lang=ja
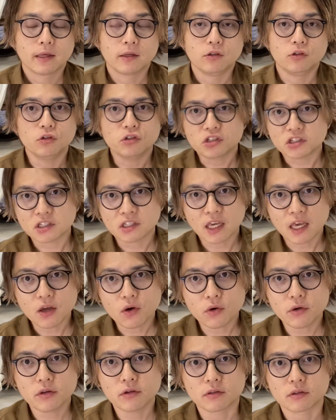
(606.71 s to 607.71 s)
油脂系
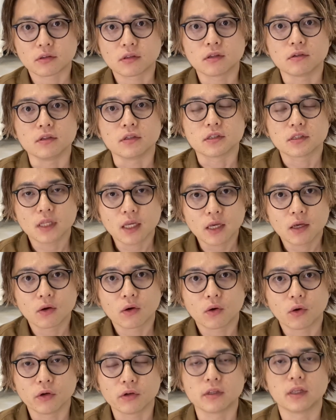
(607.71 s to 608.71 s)
オイルっていうですね
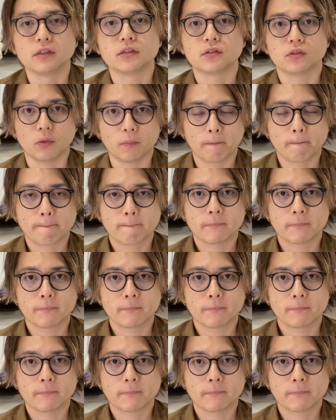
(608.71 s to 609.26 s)
オイルなんですよ。